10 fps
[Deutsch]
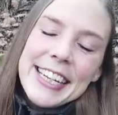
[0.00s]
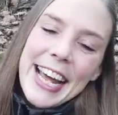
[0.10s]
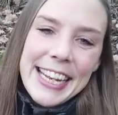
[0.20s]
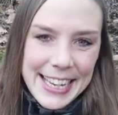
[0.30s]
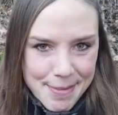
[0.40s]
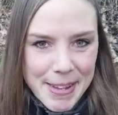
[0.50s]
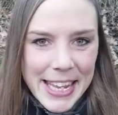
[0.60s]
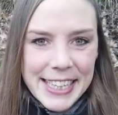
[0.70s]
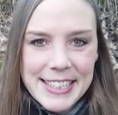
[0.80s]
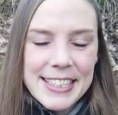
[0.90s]
Nachdem
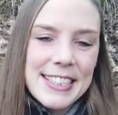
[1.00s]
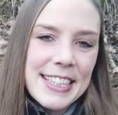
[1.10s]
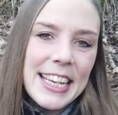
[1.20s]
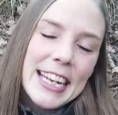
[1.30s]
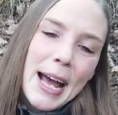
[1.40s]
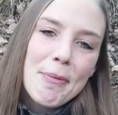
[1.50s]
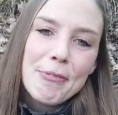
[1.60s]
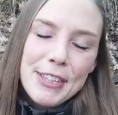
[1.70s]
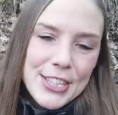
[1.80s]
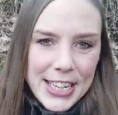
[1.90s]
ihr jetzt gesehen
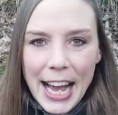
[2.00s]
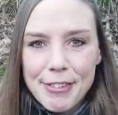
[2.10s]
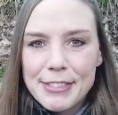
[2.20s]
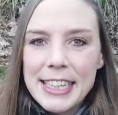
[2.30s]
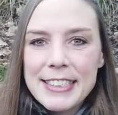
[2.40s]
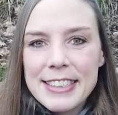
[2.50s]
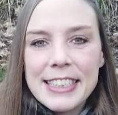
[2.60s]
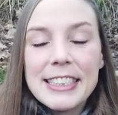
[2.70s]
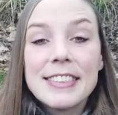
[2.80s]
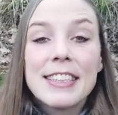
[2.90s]
habt, wie scharf das
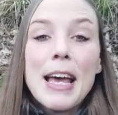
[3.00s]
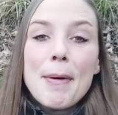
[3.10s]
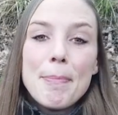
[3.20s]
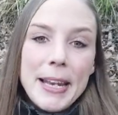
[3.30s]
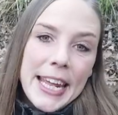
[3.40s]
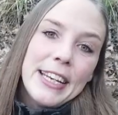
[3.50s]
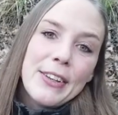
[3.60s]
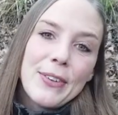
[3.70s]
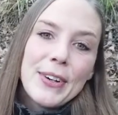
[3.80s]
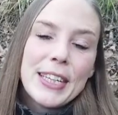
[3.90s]
ist,
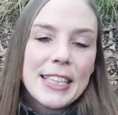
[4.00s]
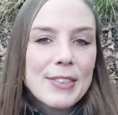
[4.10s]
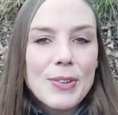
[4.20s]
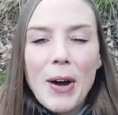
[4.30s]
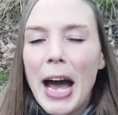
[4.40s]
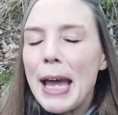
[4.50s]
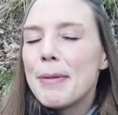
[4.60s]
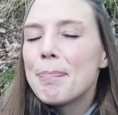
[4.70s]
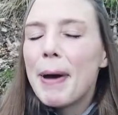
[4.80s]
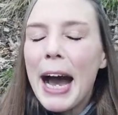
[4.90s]
blende ich euch jetzt noch
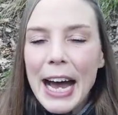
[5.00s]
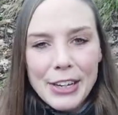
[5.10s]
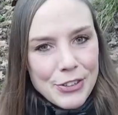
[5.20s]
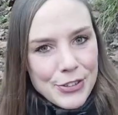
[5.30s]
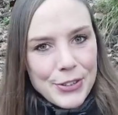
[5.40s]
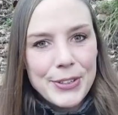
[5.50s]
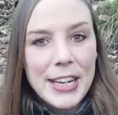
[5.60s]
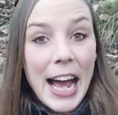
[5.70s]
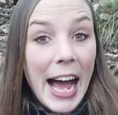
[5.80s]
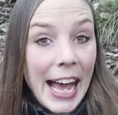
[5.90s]
ein paar
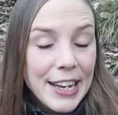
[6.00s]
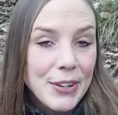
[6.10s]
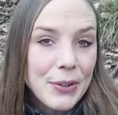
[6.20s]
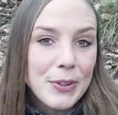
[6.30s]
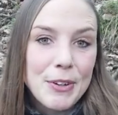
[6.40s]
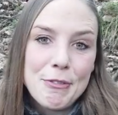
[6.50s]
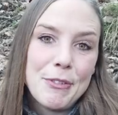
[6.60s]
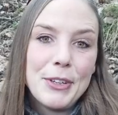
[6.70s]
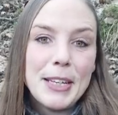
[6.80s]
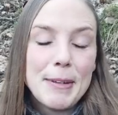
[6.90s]
schöne Eindrücke
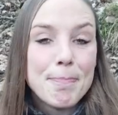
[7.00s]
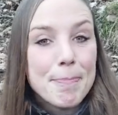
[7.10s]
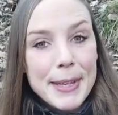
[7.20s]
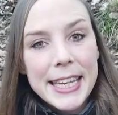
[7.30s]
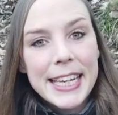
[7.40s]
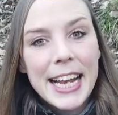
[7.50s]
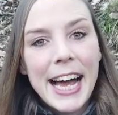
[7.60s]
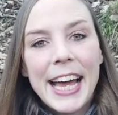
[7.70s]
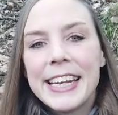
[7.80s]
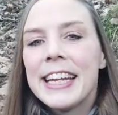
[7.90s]
von dem Beagle
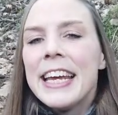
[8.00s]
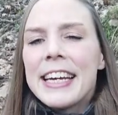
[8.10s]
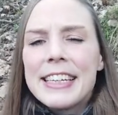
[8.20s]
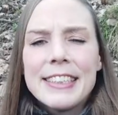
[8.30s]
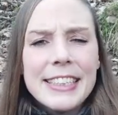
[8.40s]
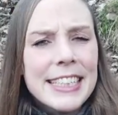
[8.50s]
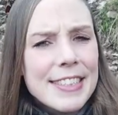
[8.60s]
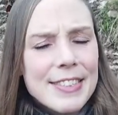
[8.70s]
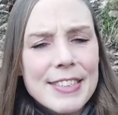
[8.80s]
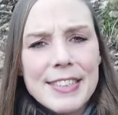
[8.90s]
ein.
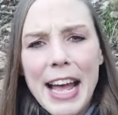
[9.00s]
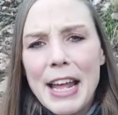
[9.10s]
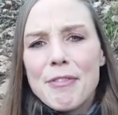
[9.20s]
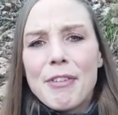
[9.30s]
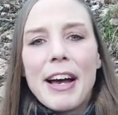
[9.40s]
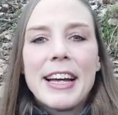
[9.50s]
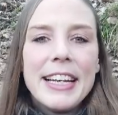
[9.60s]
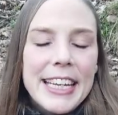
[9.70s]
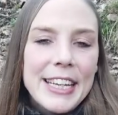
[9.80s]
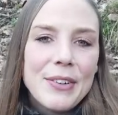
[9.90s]
Genießt es einfach,
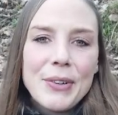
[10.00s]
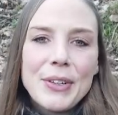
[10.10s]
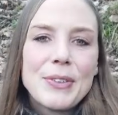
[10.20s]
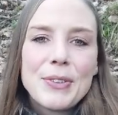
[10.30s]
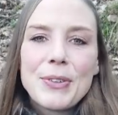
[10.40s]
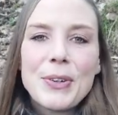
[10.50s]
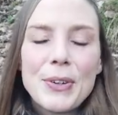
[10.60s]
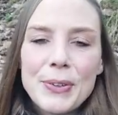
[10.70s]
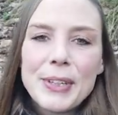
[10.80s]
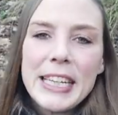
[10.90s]
lehnt euch
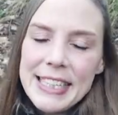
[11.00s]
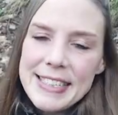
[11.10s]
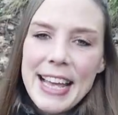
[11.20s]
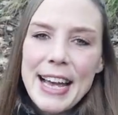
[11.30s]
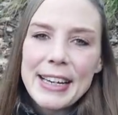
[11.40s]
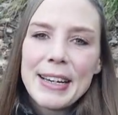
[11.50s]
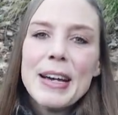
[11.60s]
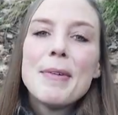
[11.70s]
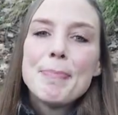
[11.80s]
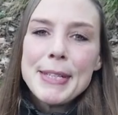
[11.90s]
zurück und ich sage
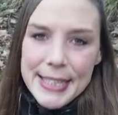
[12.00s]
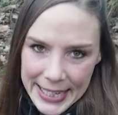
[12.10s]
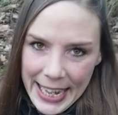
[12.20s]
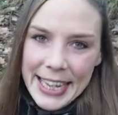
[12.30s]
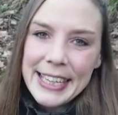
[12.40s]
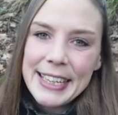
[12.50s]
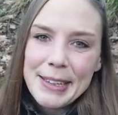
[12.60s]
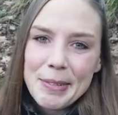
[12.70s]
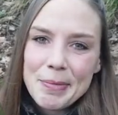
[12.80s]
bis gleich.